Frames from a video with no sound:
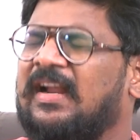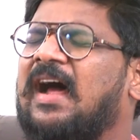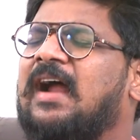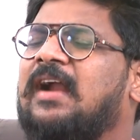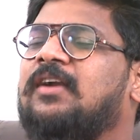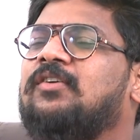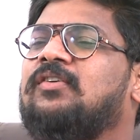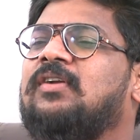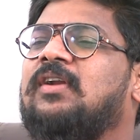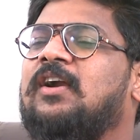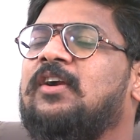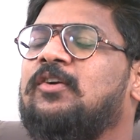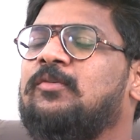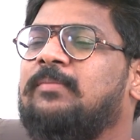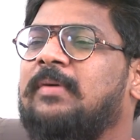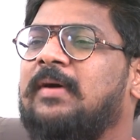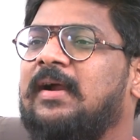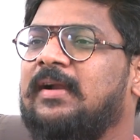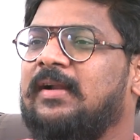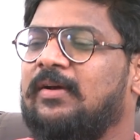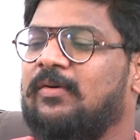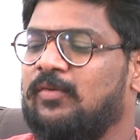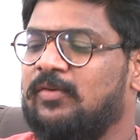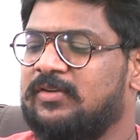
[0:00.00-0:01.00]
నాటు నాటు
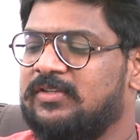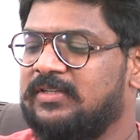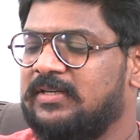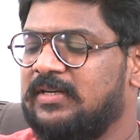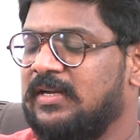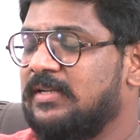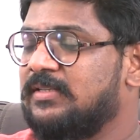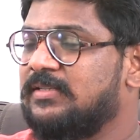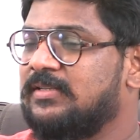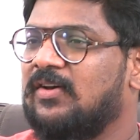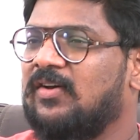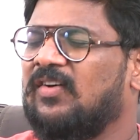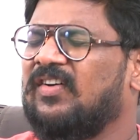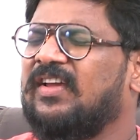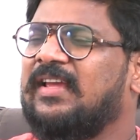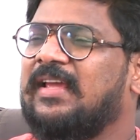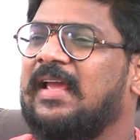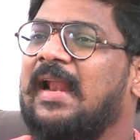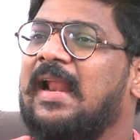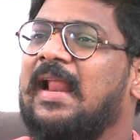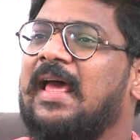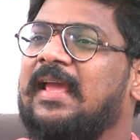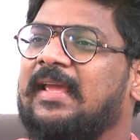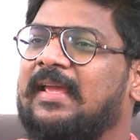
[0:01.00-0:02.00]
పాట ఒరిజినల్ సాంగ్
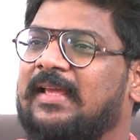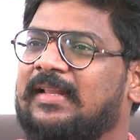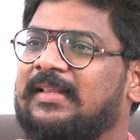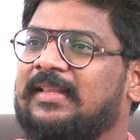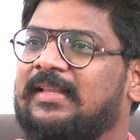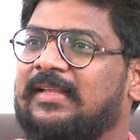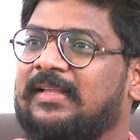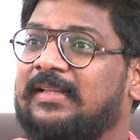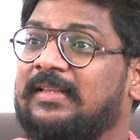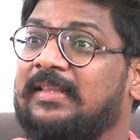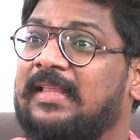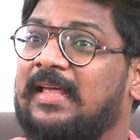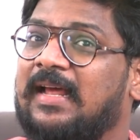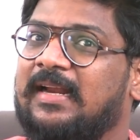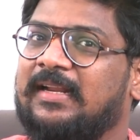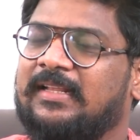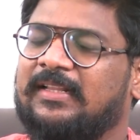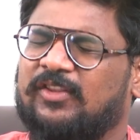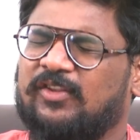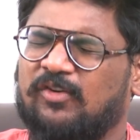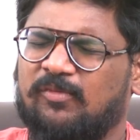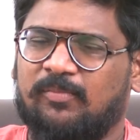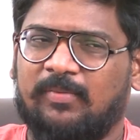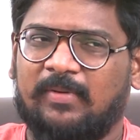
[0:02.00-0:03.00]
ఎలా అయ్యిద్ది
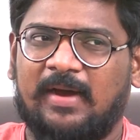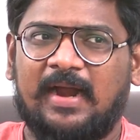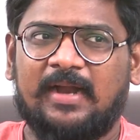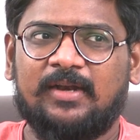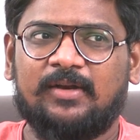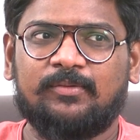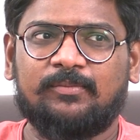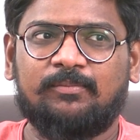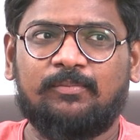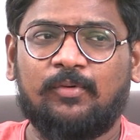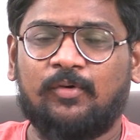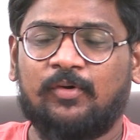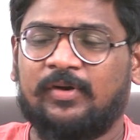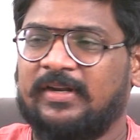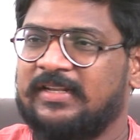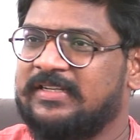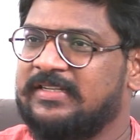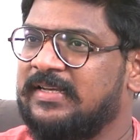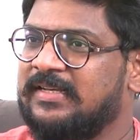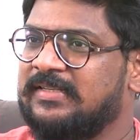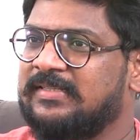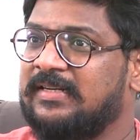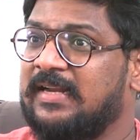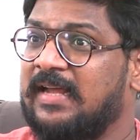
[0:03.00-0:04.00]
దానితో పాటు పోటీ
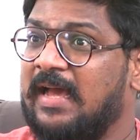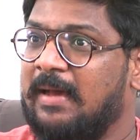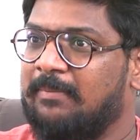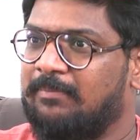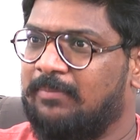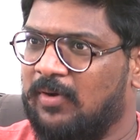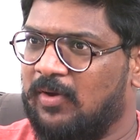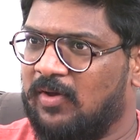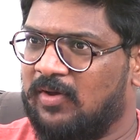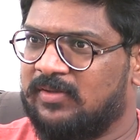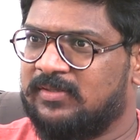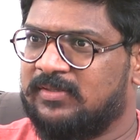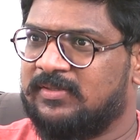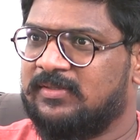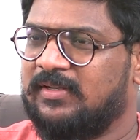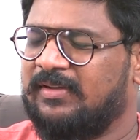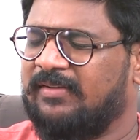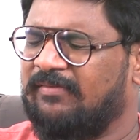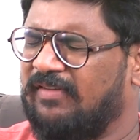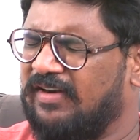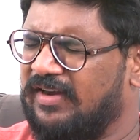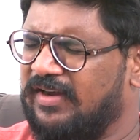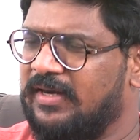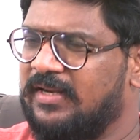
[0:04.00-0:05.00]
చేసిన అప్లాజ్
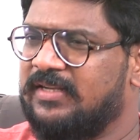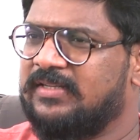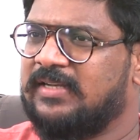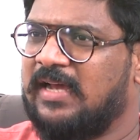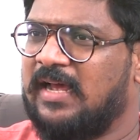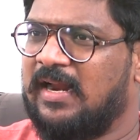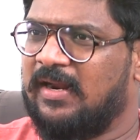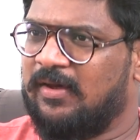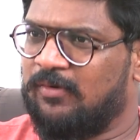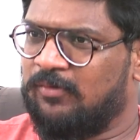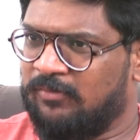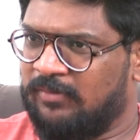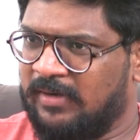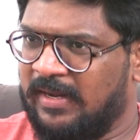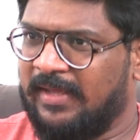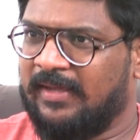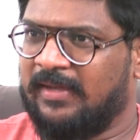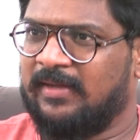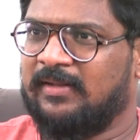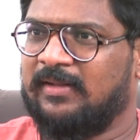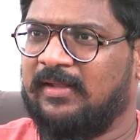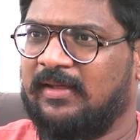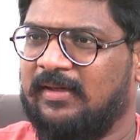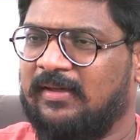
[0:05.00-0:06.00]
ఇవన్నీ చాలా
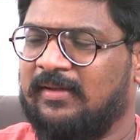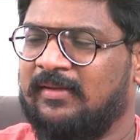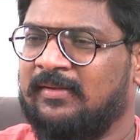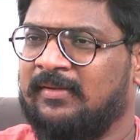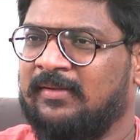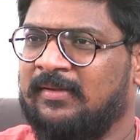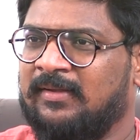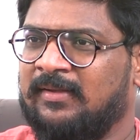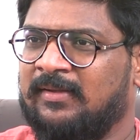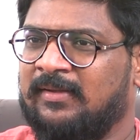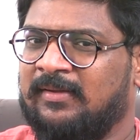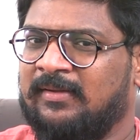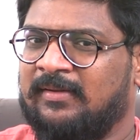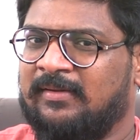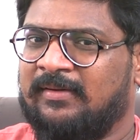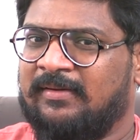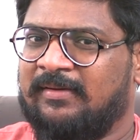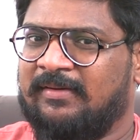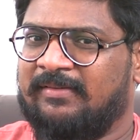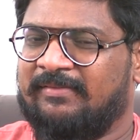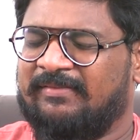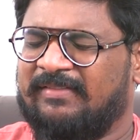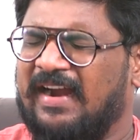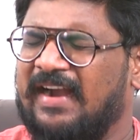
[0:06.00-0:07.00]
ఉన్నాయి కదా
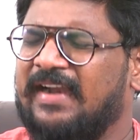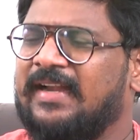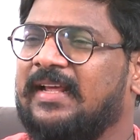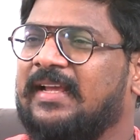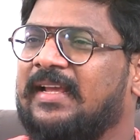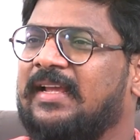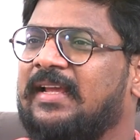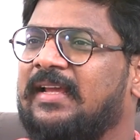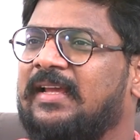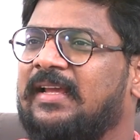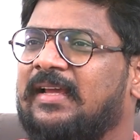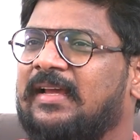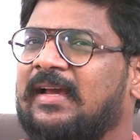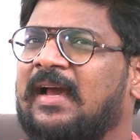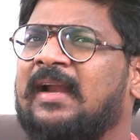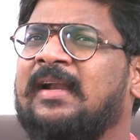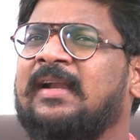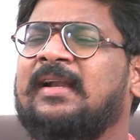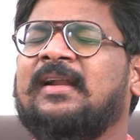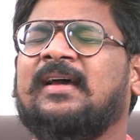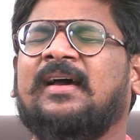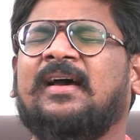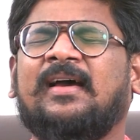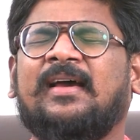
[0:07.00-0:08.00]
వాటికి అండ్